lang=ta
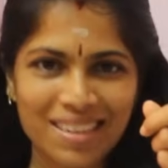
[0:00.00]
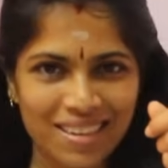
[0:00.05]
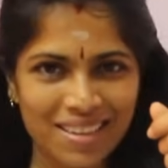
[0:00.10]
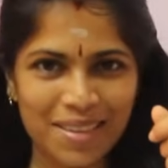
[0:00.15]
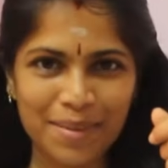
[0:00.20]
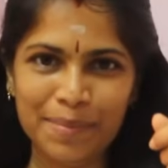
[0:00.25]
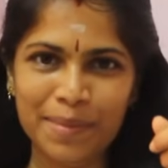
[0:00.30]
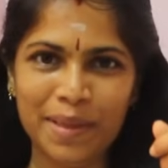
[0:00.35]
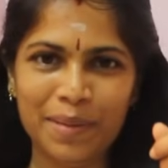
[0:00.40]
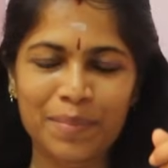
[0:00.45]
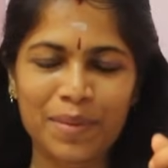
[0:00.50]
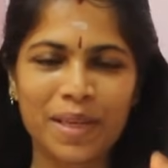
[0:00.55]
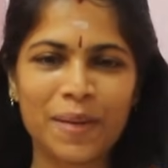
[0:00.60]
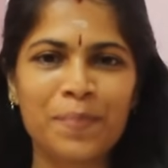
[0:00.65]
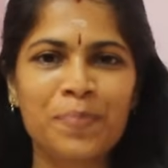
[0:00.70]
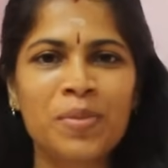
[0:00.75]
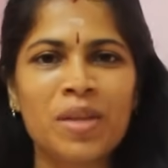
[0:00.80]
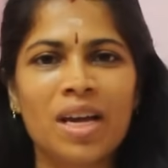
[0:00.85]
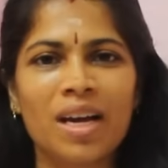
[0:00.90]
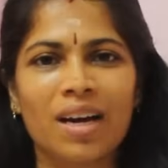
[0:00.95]
கேர்ள் பேபி
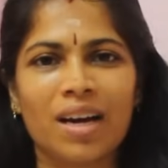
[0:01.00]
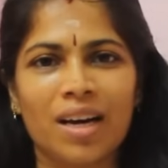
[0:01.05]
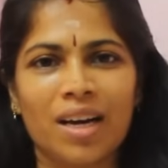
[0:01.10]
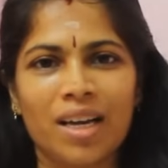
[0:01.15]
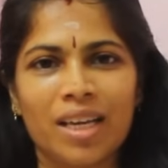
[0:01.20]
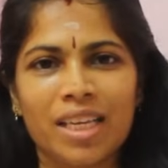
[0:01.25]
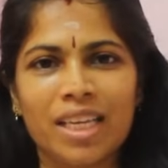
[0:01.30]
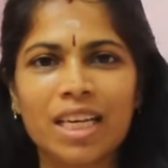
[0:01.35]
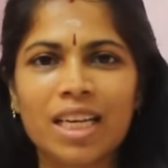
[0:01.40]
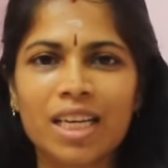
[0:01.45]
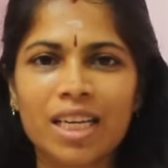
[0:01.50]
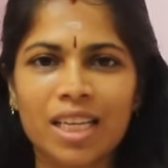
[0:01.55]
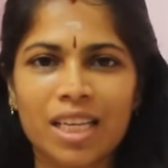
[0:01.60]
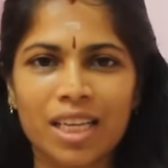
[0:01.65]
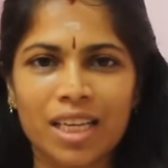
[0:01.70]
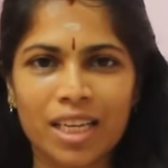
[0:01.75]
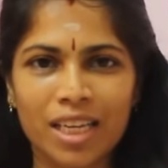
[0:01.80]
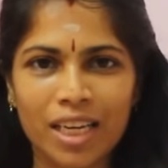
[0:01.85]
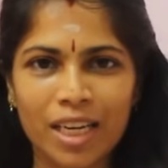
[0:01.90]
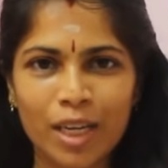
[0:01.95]
இல்லை
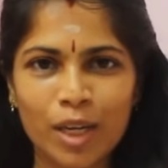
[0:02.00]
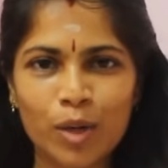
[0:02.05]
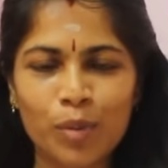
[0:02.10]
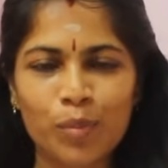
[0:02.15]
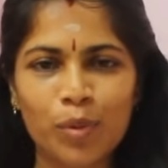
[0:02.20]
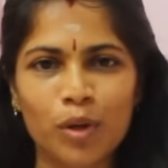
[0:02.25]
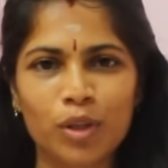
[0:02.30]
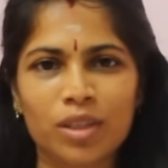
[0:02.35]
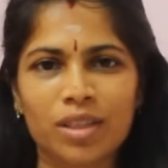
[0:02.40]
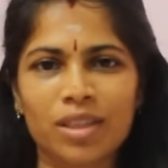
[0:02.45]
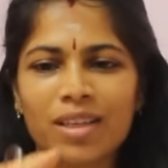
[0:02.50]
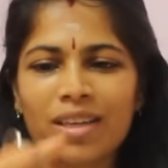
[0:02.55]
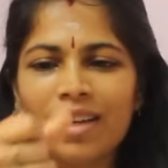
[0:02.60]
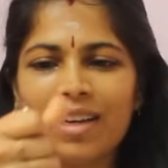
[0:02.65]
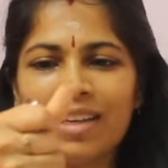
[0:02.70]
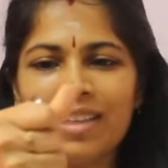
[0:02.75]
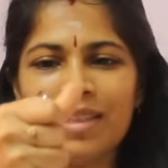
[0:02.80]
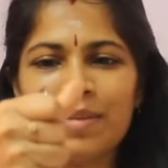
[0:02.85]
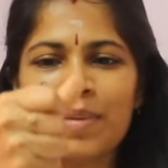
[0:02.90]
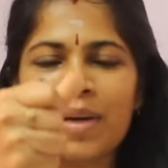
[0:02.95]
நீங்கள் எடுக்கும்போது
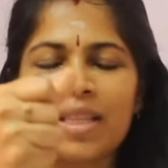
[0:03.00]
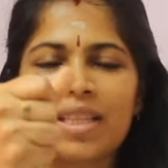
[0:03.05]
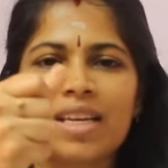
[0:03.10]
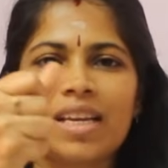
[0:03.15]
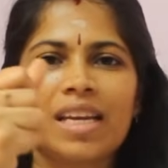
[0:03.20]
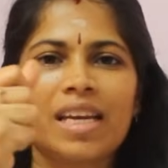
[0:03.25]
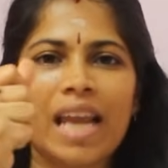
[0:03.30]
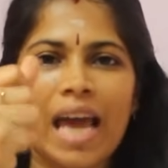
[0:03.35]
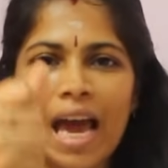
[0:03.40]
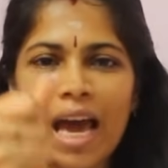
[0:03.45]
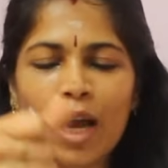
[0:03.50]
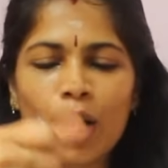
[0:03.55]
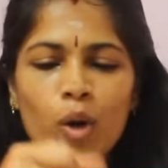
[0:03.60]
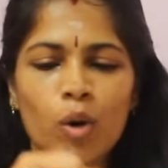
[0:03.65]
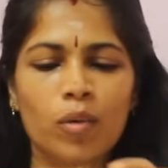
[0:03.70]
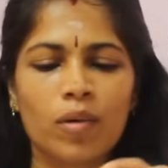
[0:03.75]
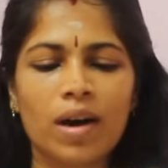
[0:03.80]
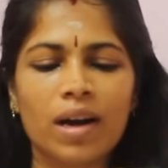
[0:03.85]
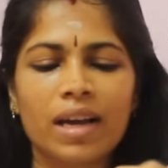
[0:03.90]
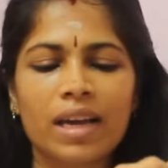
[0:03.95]
இந்த மாதிரி
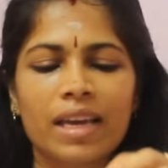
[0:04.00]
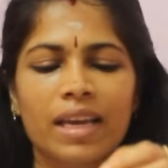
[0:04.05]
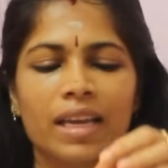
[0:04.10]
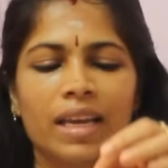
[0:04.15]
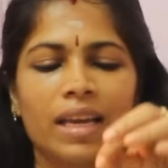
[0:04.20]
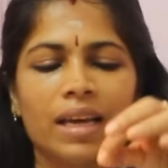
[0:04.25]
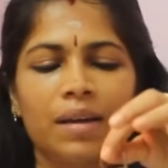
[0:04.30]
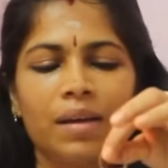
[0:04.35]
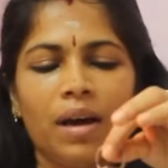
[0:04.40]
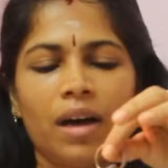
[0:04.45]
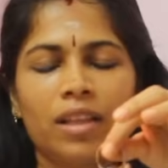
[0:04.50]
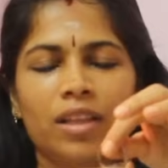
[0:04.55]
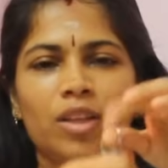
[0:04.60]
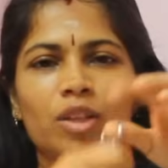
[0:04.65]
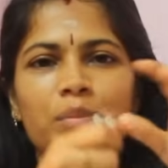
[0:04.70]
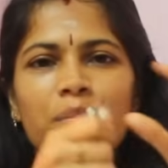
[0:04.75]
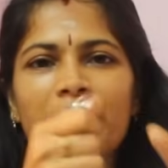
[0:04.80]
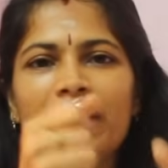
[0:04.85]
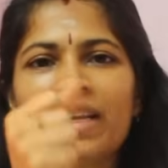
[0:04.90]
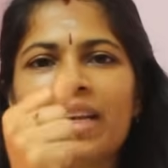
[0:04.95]
நேரோவாக கீழே
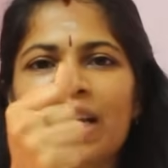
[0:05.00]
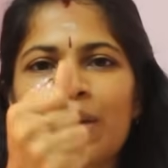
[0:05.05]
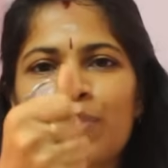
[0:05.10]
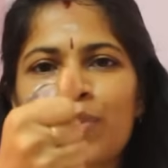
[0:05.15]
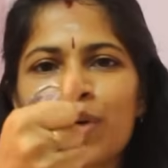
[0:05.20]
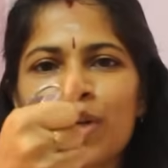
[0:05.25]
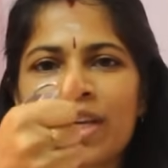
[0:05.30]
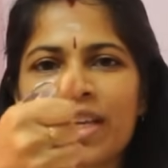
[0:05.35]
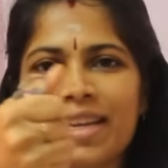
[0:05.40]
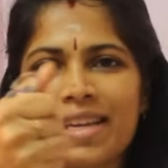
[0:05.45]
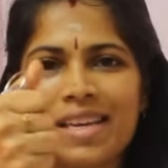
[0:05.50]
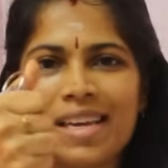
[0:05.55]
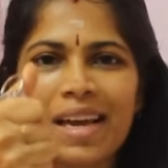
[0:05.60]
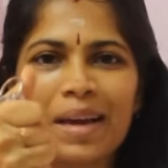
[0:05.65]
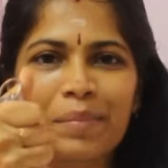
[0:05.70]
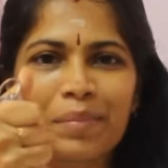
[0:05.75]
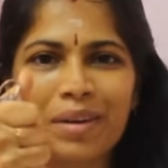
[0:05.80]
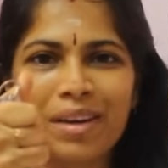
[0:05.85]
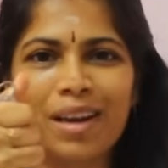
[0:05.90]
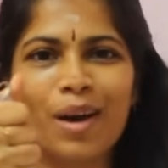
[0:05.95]
அதாவது மிடில் பிடிக்கிறீங்க
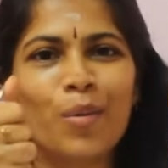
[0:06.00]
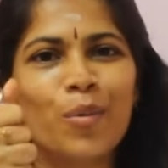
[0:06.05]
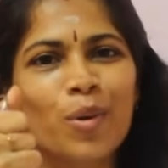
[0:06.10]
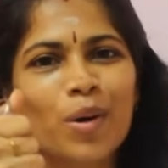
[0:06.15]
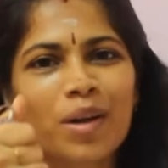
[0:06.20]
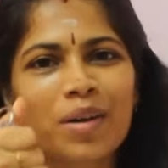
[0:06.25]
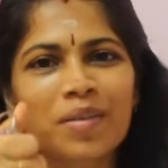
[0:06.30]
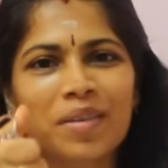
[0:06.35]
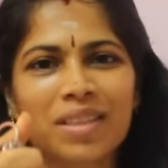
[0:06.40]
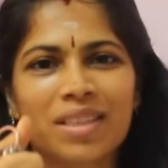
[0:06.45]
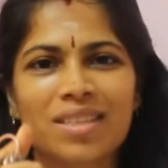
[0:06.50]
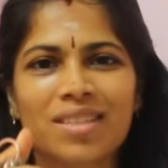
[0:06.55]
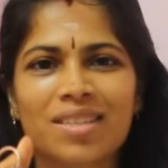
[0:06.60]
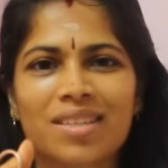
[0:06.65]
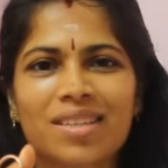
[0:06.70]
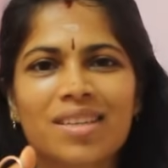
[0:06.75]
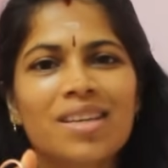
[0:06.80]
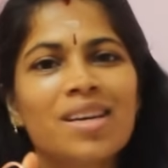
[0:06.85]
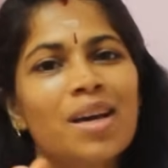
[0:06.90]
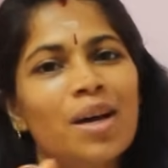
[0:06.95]
அப்படின்னா உங்களுக்கு
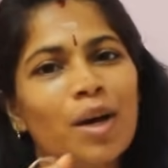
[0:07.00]
வந்துட்டு